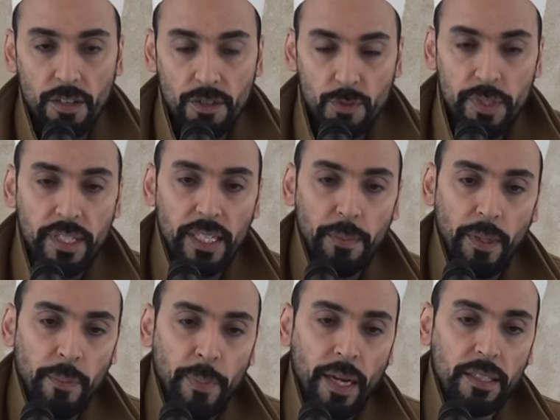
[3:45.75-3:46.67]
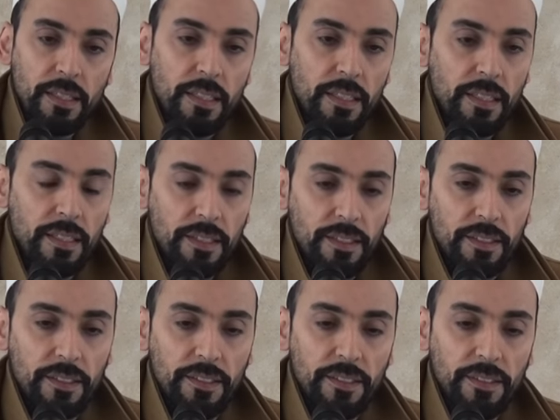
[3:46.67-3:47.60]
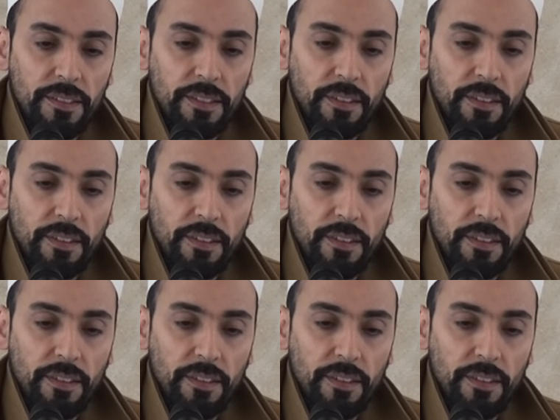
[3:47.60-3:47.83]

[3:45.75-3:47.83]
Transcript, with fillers: ensuite il est parti euh,